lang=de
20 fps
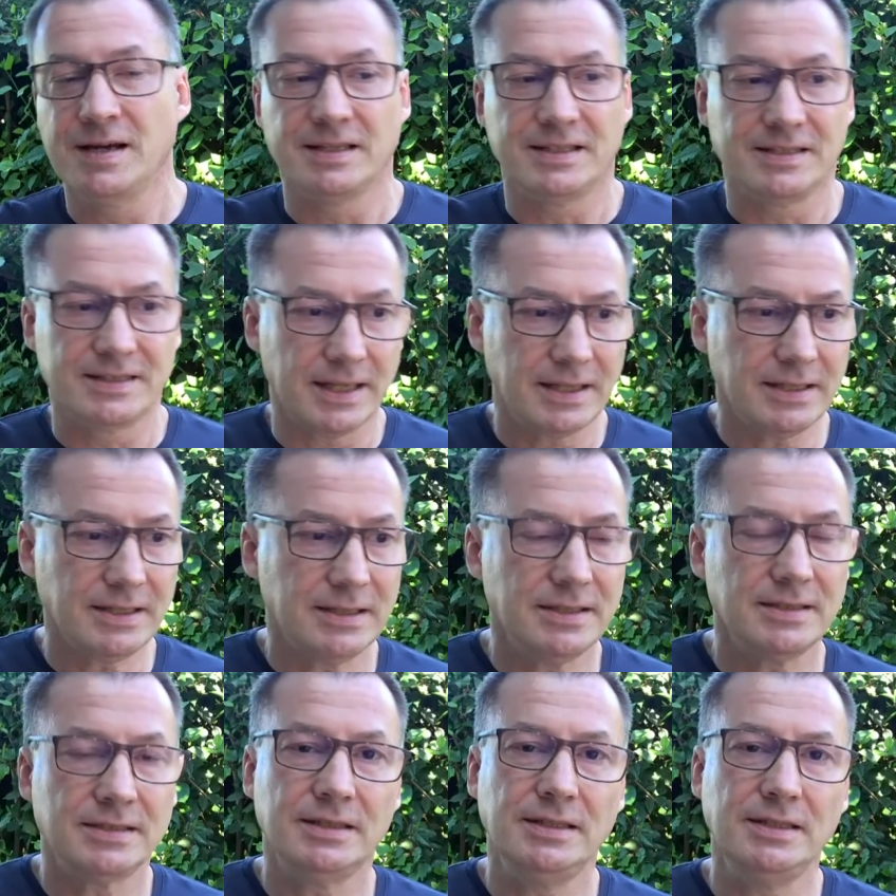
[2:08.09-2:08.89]
Die Sache
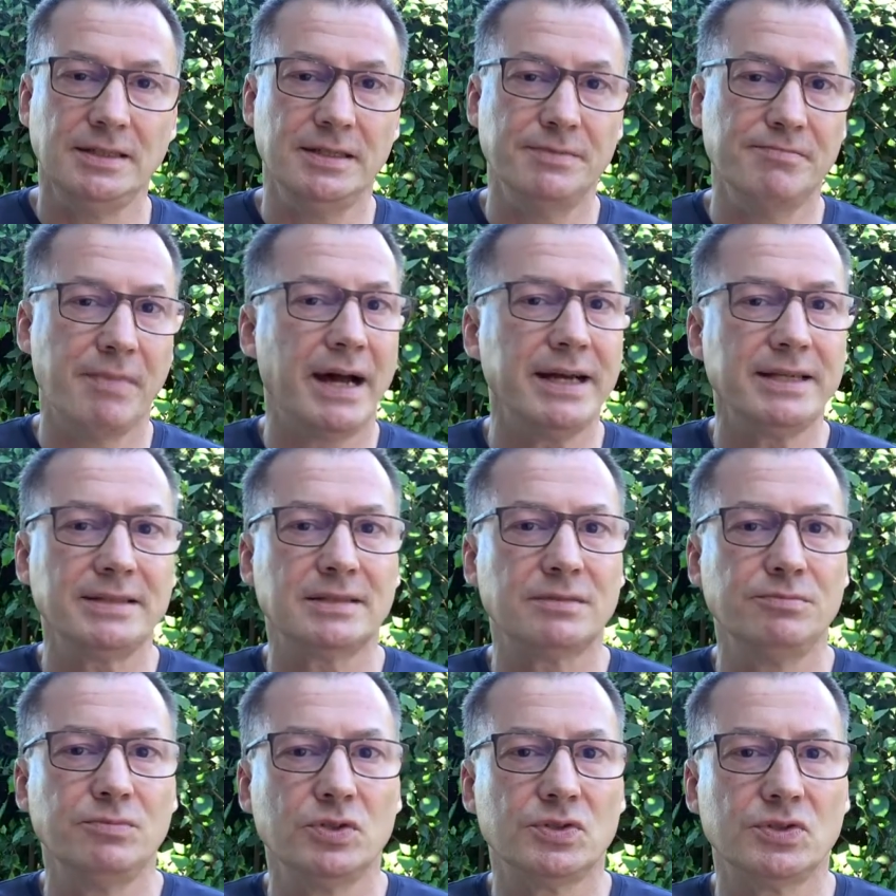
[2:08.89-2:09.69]
ist die, die
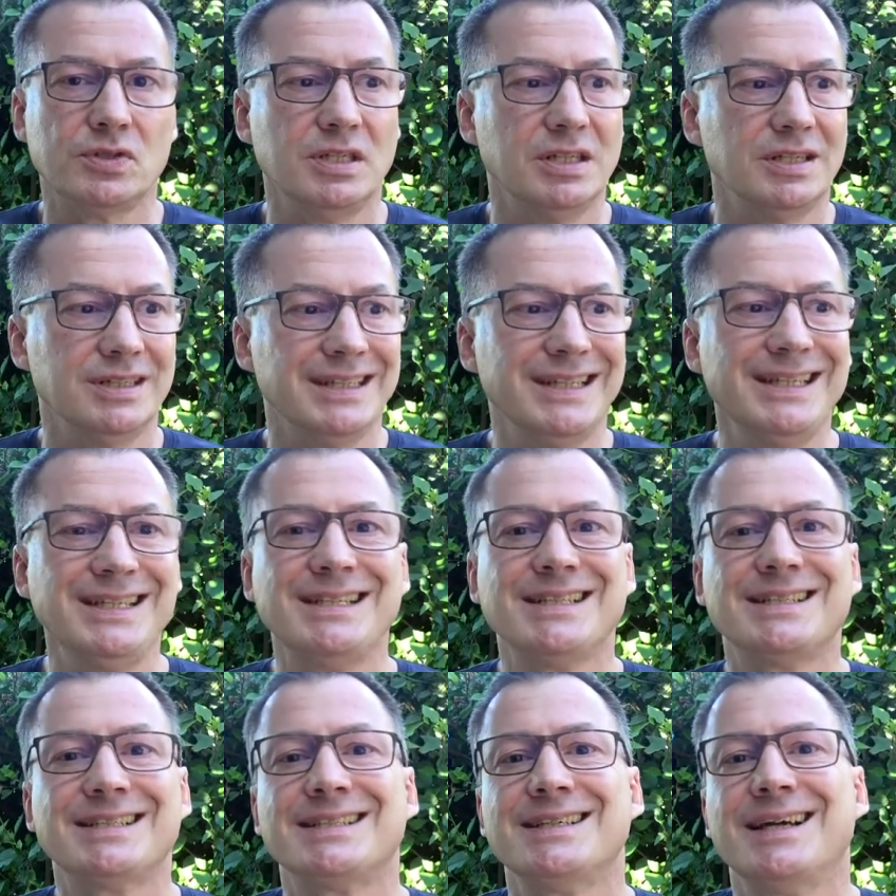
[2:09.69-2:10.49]
meisten müssen hier
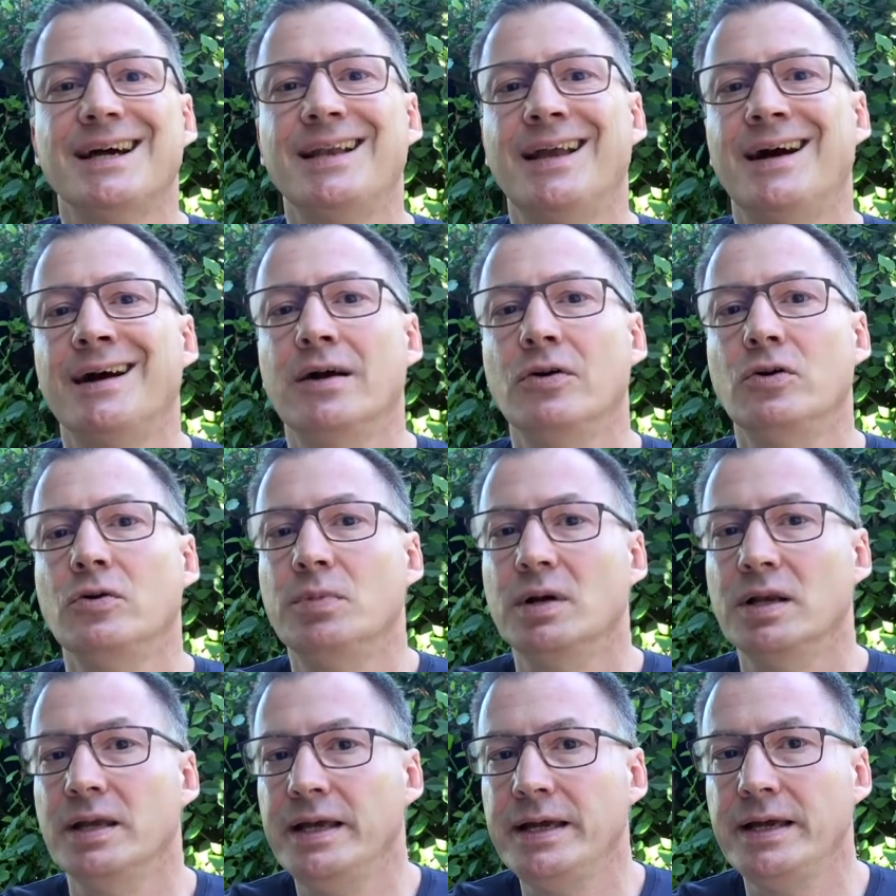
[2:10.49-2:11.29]
nicht sehr lange
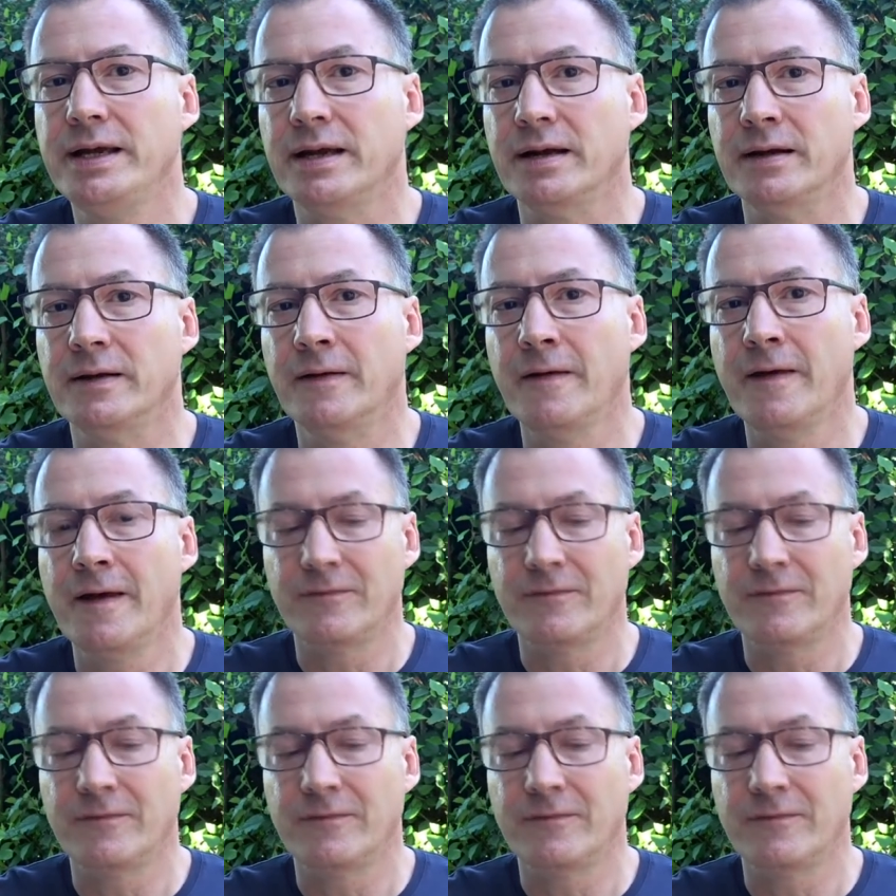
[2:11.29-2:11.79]
überlegen,